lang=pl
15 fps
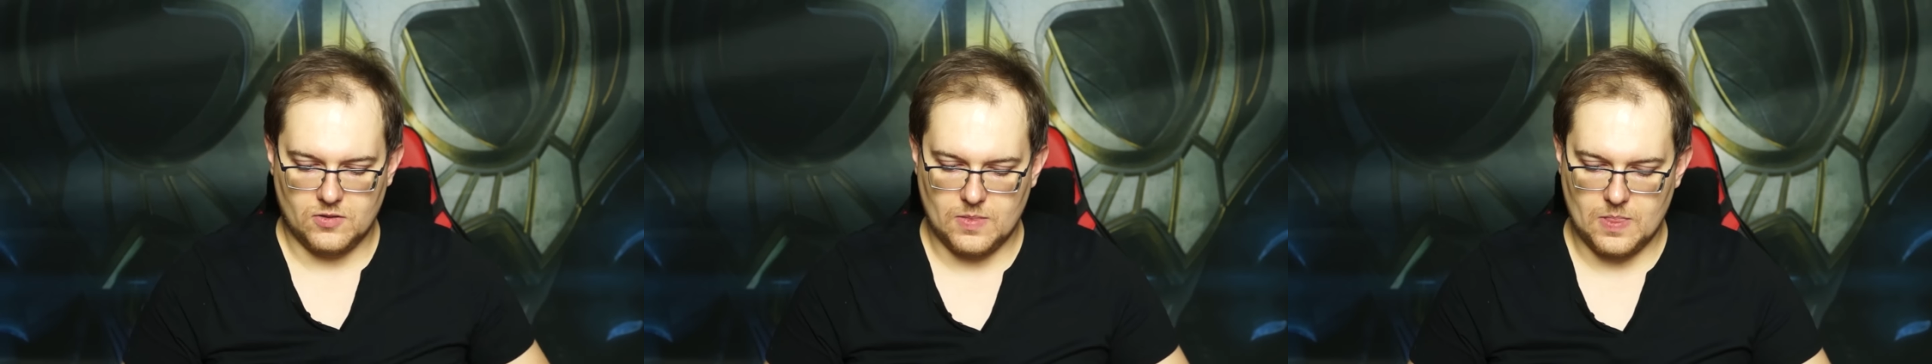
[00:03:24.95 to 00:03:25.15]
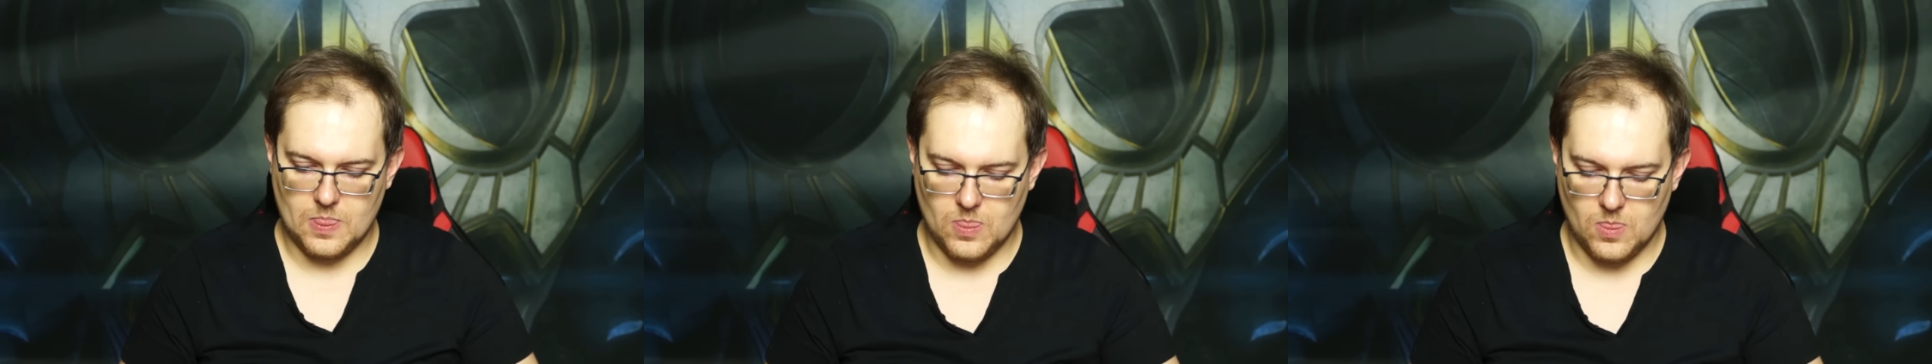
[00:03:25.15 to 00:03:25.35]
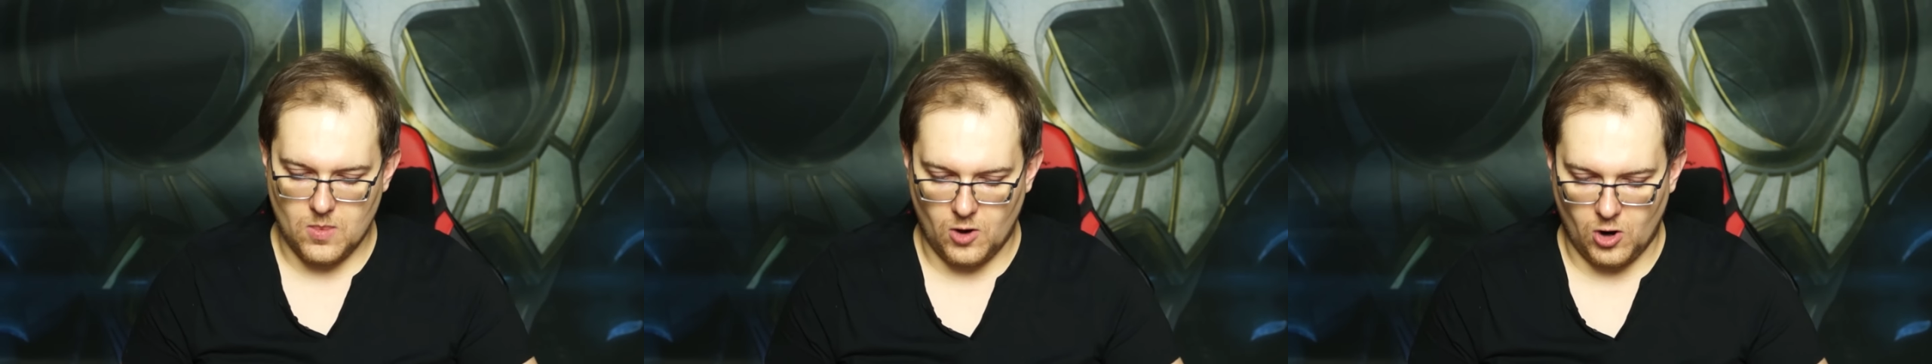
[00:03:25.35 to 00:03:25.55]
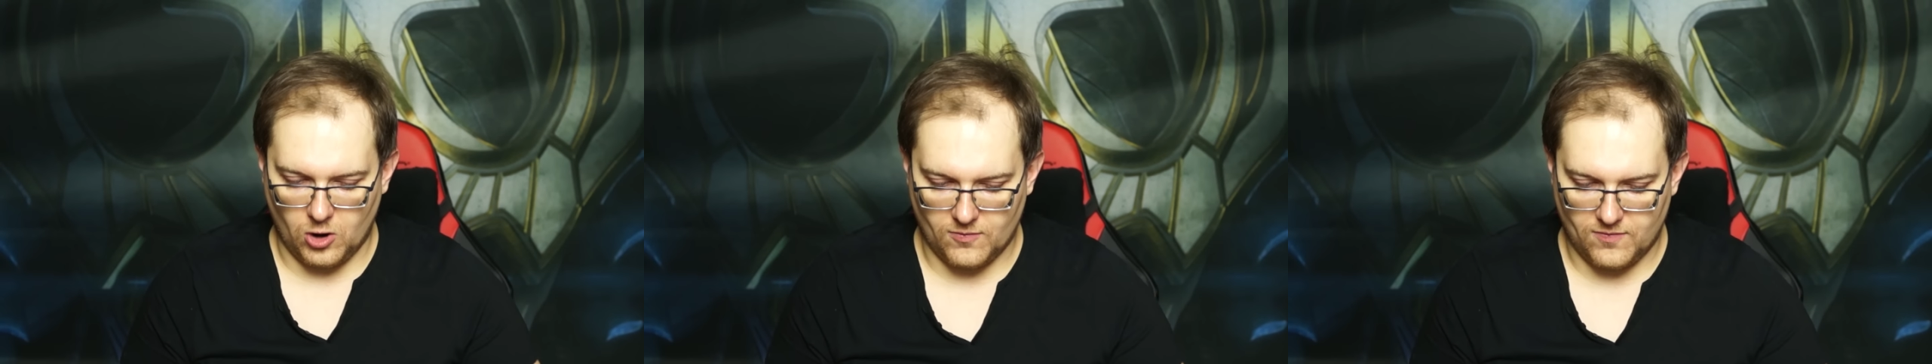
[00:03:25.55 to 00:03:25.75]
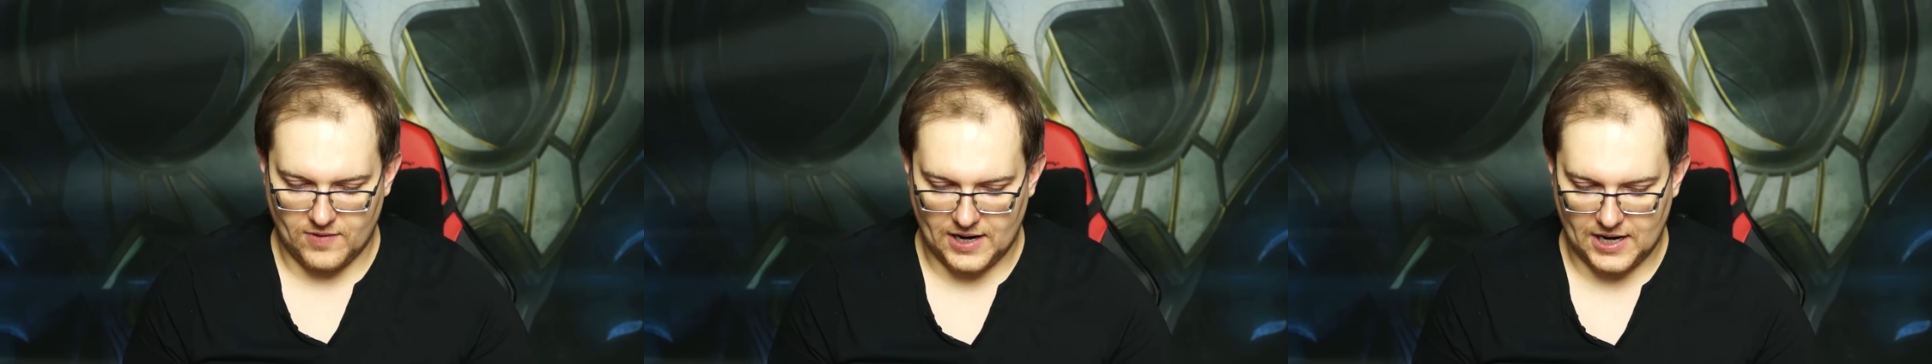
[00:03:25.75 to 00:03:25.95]

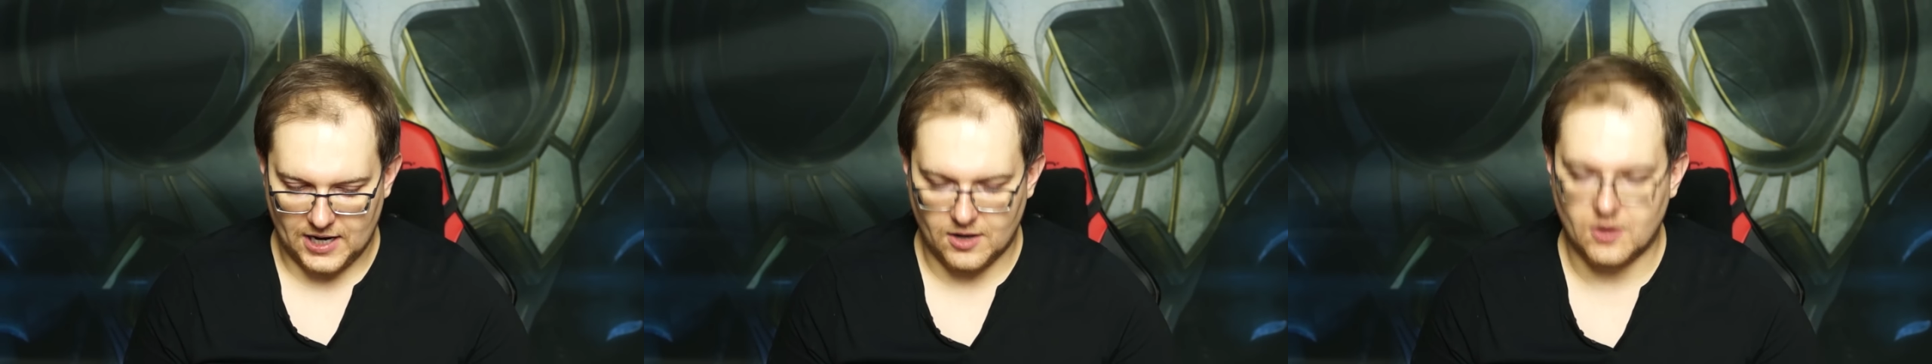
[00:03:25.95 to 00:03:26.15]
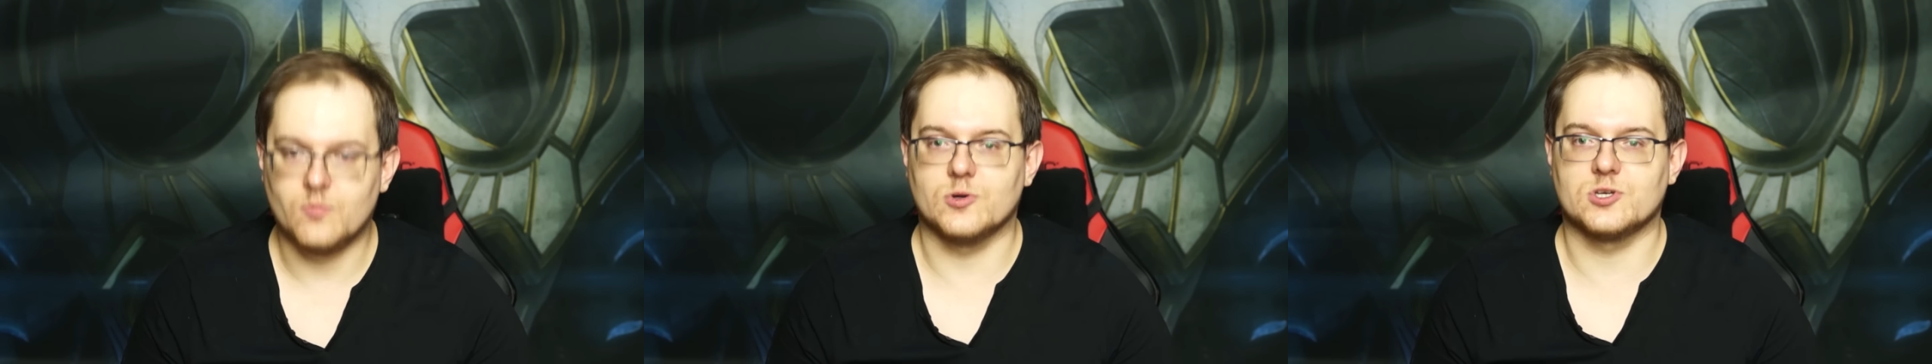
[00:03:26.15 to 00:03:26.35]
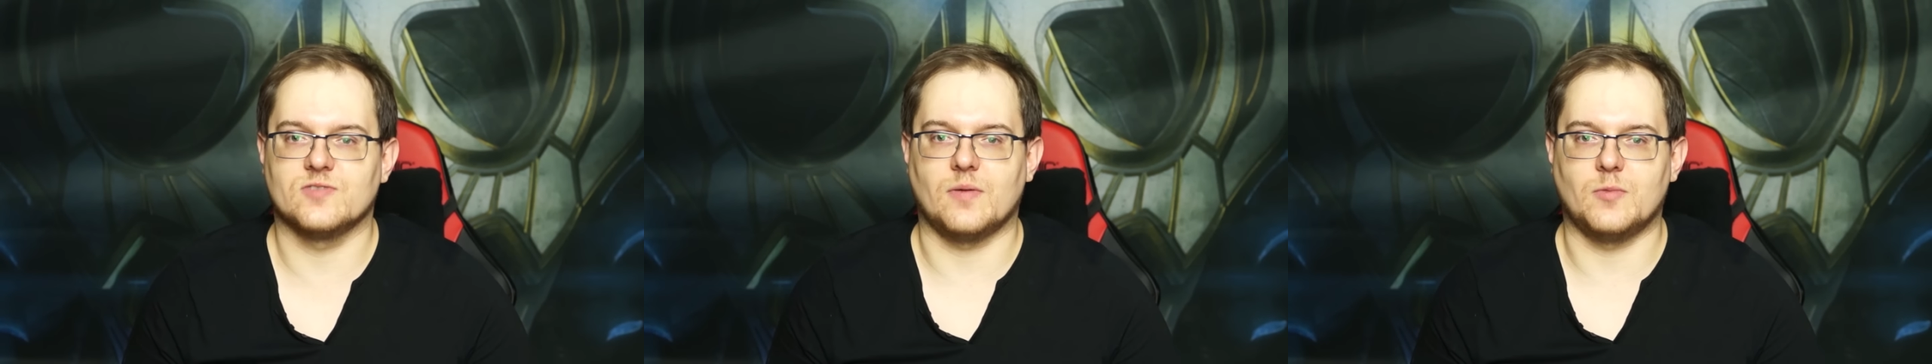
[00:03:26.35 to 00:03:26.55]
nowa. Może